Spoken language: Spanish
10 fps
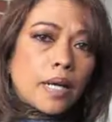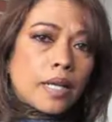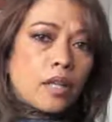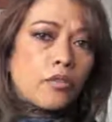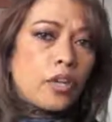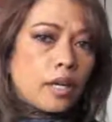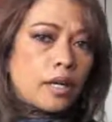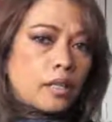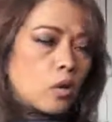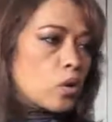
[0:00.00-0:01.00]
para que
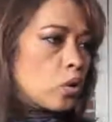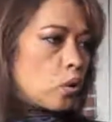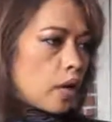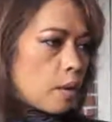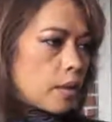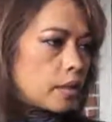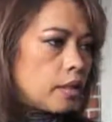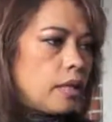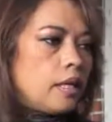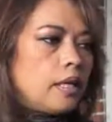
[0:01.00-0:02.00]
defina ya un cronograma
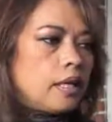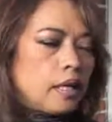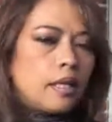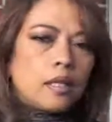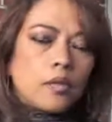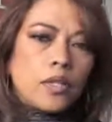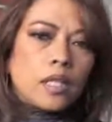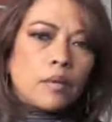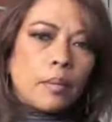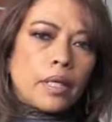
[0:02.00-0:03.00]
y
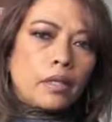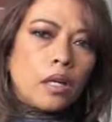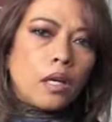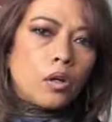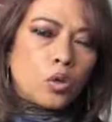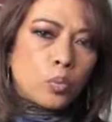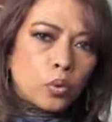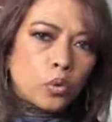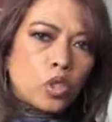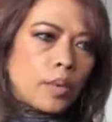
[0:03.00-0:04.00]
definitivamente los
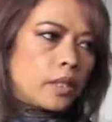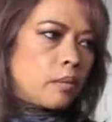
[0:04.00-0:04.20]
puntos de